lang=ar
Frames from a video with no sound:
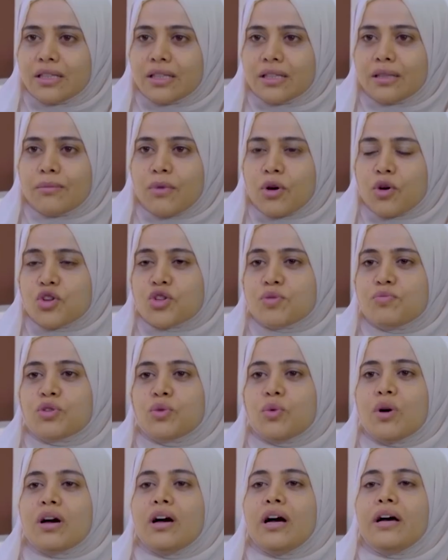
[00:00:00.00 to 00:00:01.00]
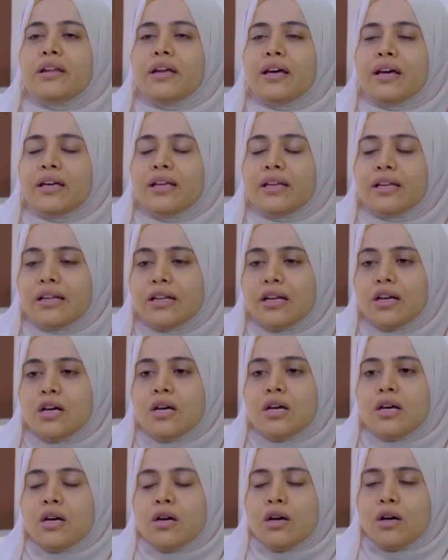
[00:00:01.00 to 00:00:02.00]
ما كنتش متوقعة نهائيا
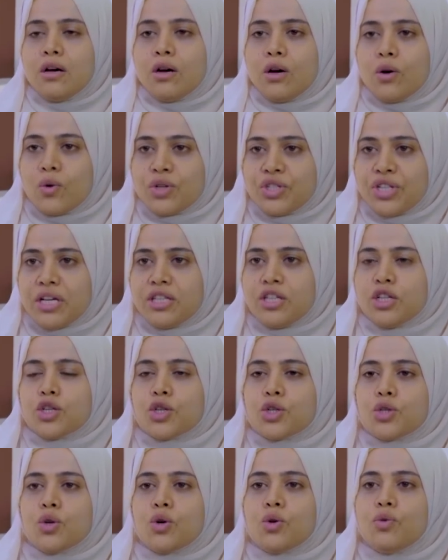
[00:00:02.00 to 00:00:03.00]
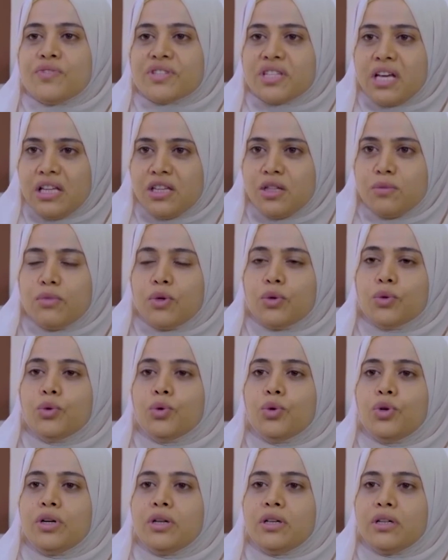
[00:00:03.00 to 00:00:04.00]
هو جاني للشغل وفتح لي
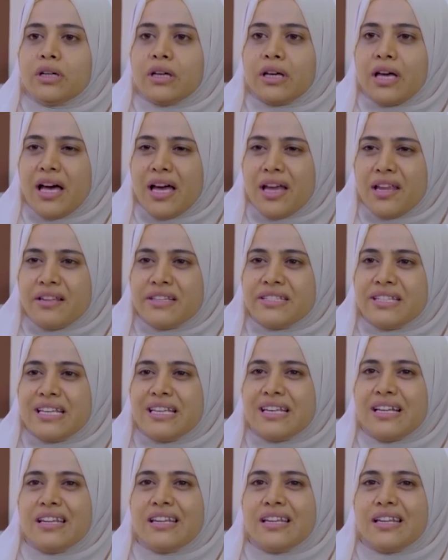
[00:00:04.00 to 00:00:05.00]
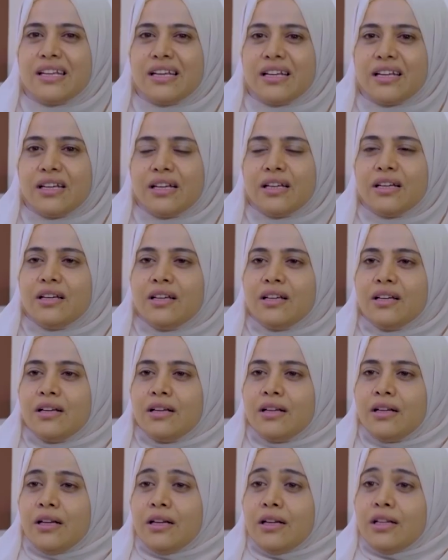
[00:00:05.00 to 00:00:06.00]
الموضوع كان زي ال
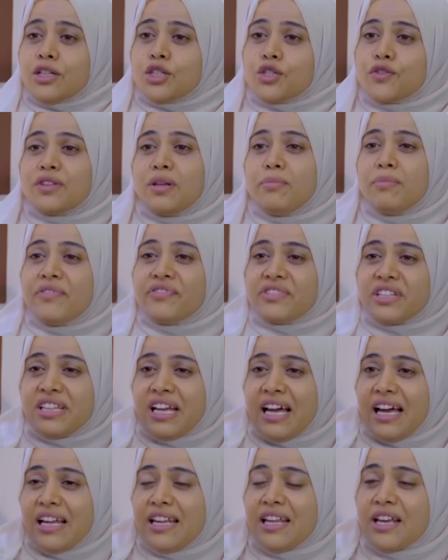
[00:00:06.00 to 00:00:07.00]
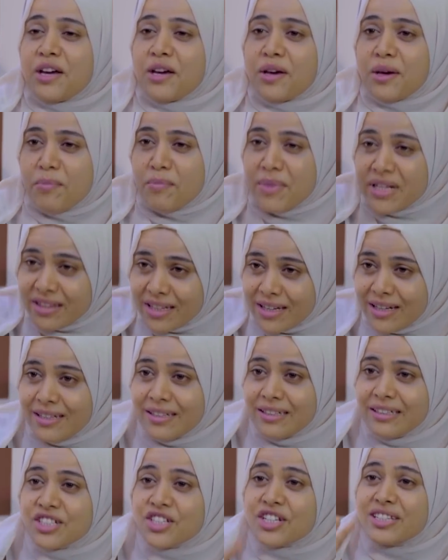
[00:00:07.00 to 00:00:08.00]
شفت لما يفتتح عليك مطر
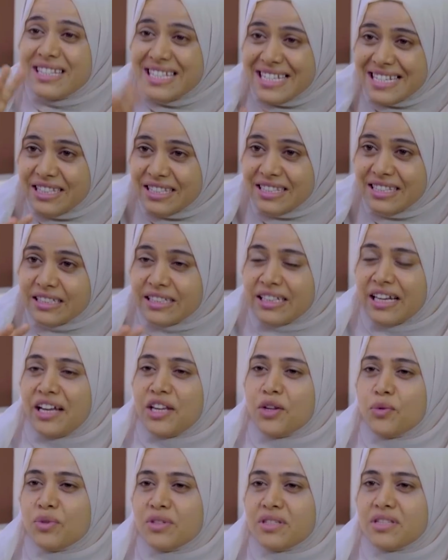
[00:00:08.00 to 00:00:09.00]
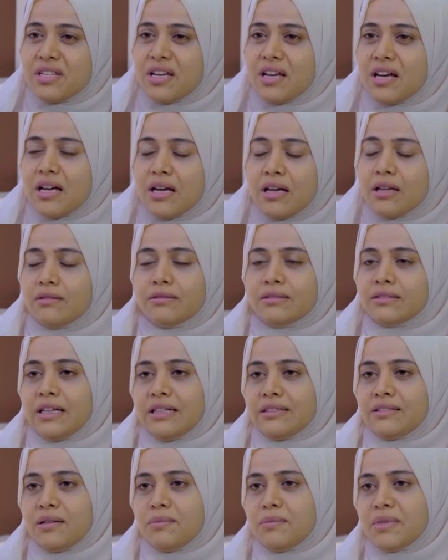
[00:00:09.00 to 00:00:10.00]
شديد يعني وانت
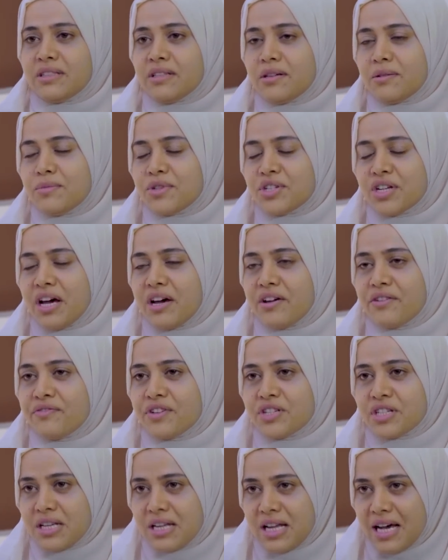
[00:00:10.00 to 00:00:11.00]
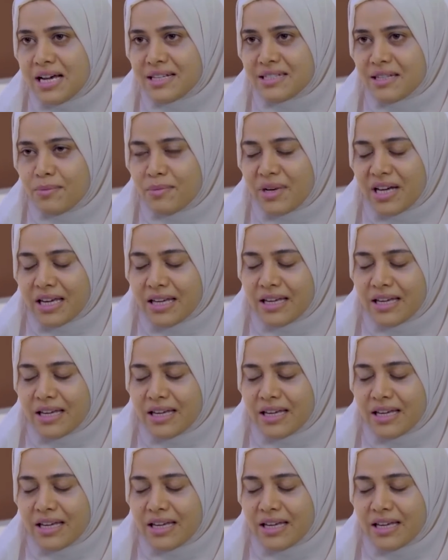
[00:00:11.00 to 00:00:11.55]
تحت المطر مش عارف ايش اللي حاصل معك